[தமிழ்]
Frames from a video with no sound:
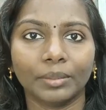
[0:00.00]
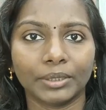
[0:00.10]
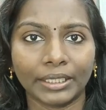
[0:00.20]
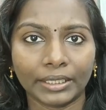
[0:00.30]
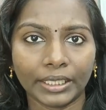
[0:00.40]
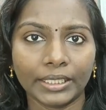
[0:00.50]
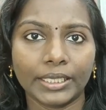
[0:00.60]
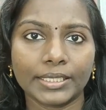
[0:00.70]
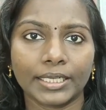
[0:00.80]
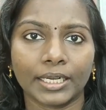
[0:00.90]
இதை பற்றின
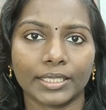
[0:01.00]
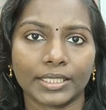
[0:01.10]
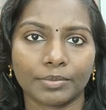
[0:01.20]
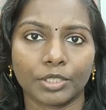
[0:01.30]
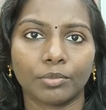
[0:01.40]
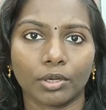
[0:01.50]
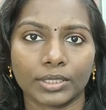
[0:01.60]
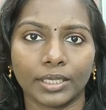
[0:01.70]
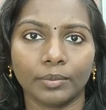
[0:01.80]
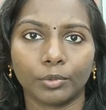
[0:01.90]
டீட்டெயில்ஸை நான் டிஸ்கிரிப்ஷன் பாக்ஸில்